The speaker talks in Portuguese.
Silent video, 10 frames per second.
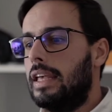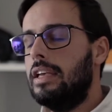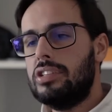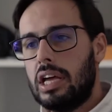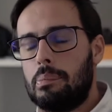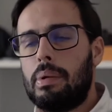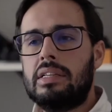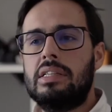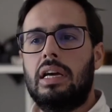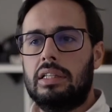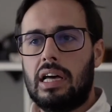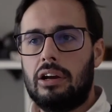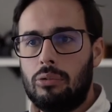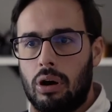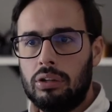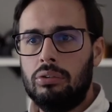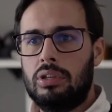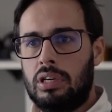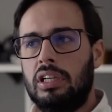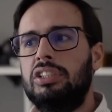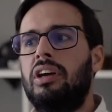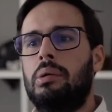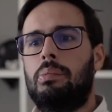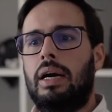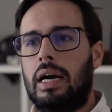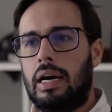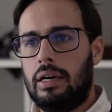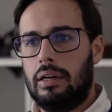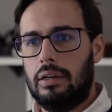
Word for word: E isto era para acicatar o ódio de que eles vêm para cá